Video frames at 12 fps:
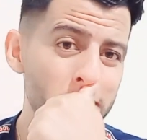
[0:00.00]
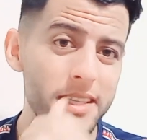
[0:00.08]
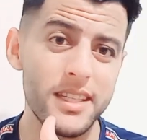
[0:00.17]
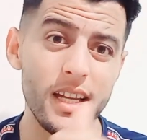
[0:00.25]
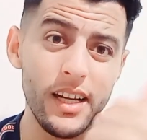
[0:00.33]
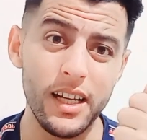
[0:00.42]

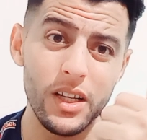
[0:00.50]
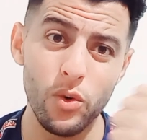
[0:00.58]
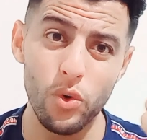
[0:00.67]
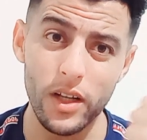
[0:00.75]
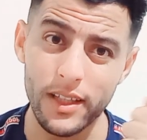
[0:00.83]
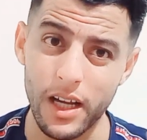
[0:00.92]
السريعه اللي
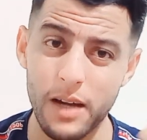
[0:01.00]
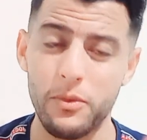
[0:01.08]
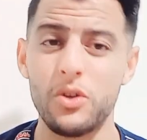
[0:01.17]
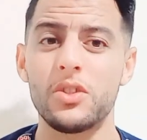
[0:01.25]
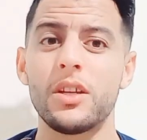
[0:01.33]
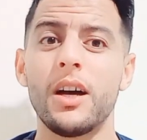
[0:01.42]
يقول لها ترحم
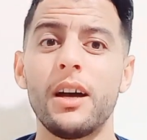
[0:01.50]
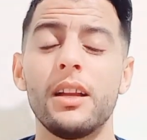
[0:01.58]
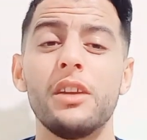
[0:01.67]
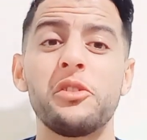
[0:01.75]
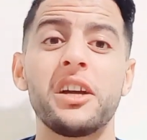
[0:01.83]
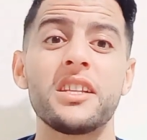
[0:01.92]
عسره
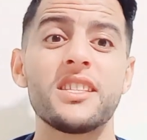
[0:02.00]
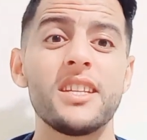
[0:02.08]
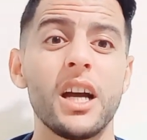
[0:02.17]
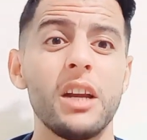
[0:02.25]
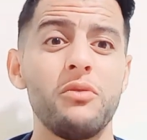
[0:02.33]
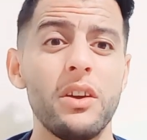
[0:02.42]
اللي
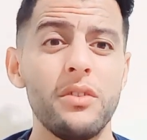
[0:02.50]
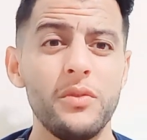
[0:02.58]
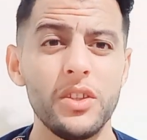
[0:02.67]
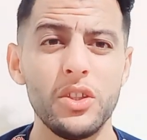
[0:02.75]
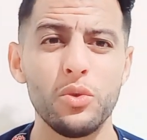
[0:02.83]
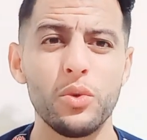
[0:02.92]
كتستغل فيها في
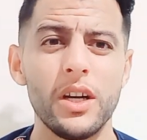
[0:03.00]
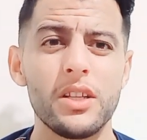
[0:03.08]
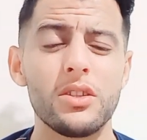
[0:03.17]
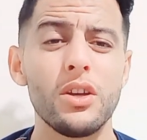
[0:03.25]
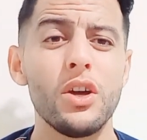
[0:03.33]
الفيديوهات